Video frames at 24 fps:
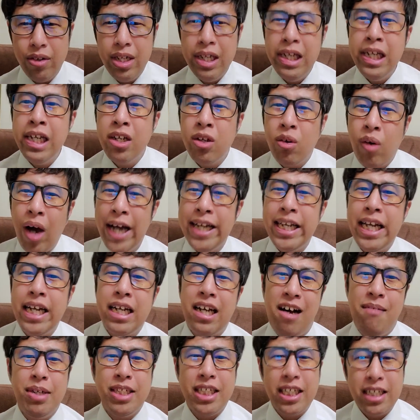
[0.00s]
一個間に
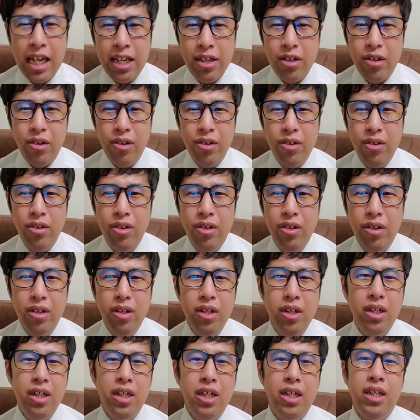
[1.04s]
かませてんの。
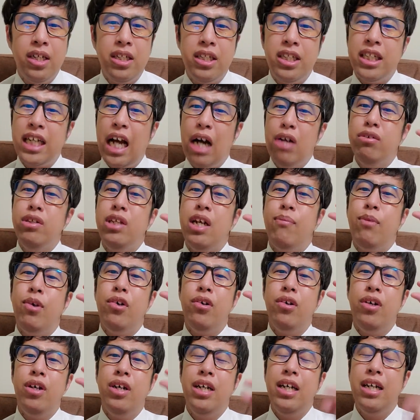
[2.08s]
違うんだもん。
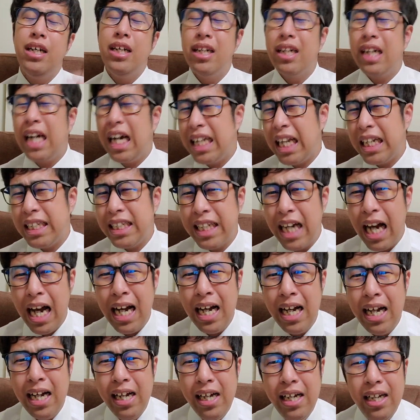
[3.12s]
形が。
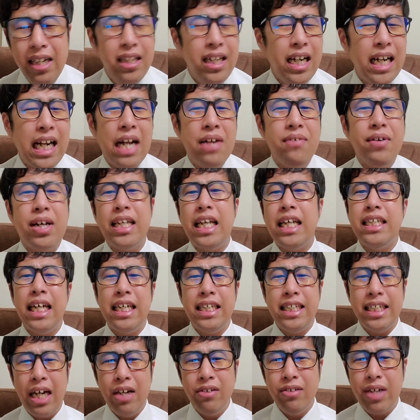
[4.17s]
穴の形
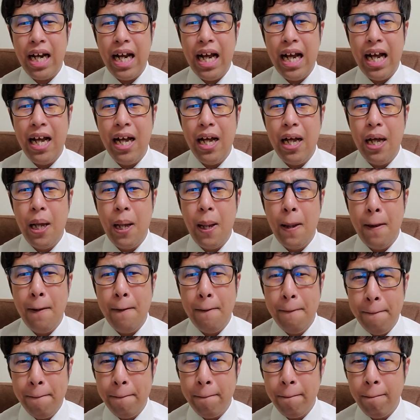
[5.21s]
が違うから。
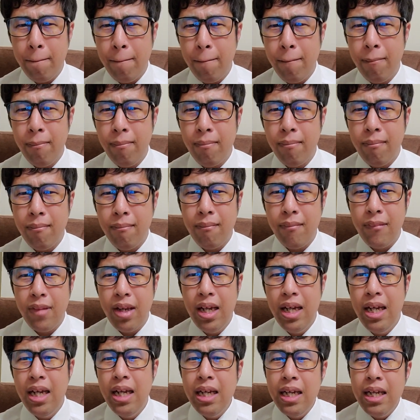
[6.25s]
うん。
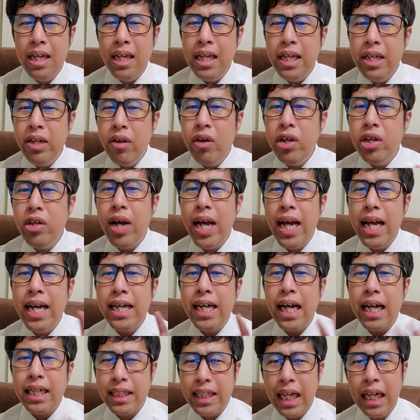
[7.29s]
いろいろ変
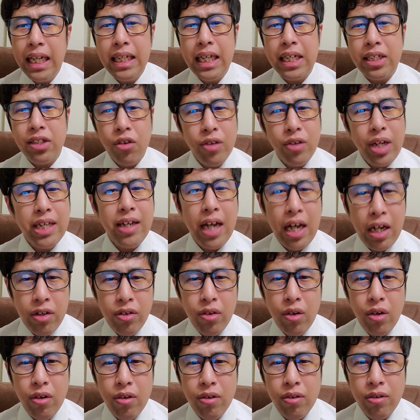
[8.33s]
化してきてそうなってはいる
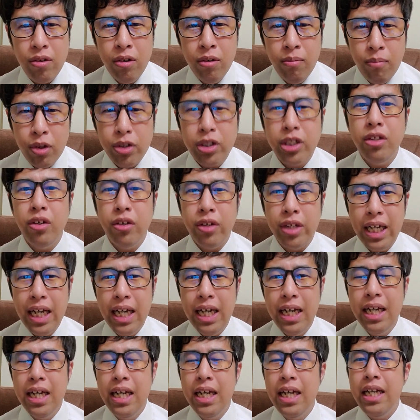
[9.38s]
の。もちろん
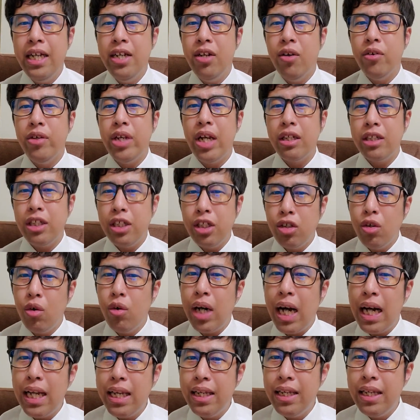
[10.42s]
ね、いろんな事
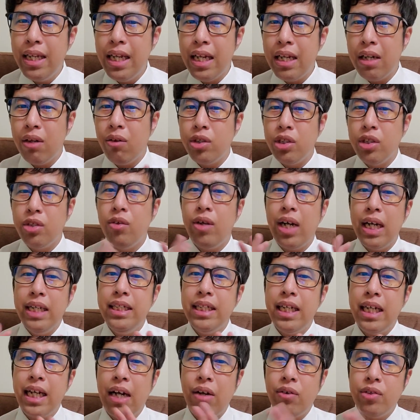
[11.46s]
情があって、こっちの方がいいん
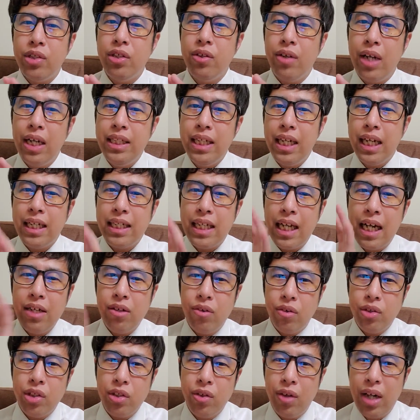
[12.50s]
じゃないか、こっちの方がいいんじゃないか、さらに
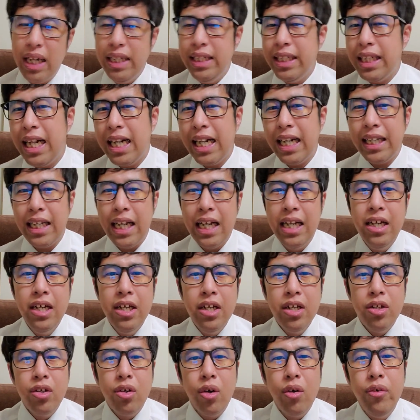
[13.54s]
こっちの方がいいんじゃないかって、
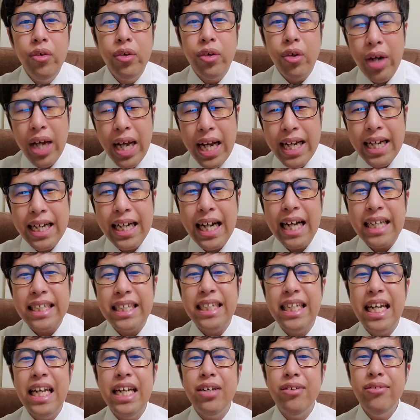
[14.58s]
どんどん変化し
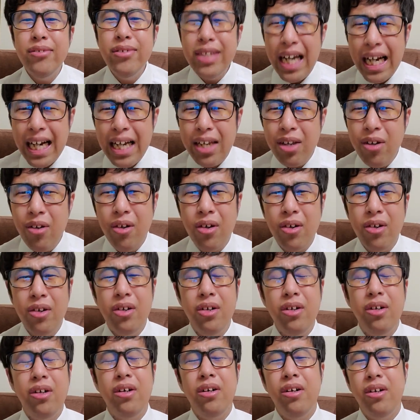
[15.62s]
ていくんだけど、
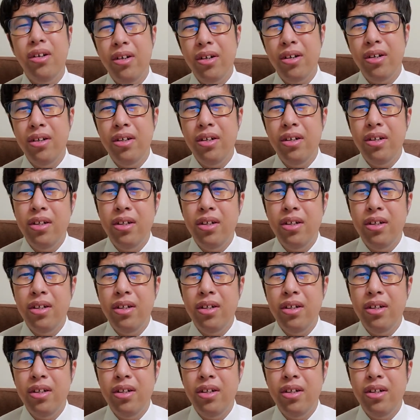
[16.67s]
うん。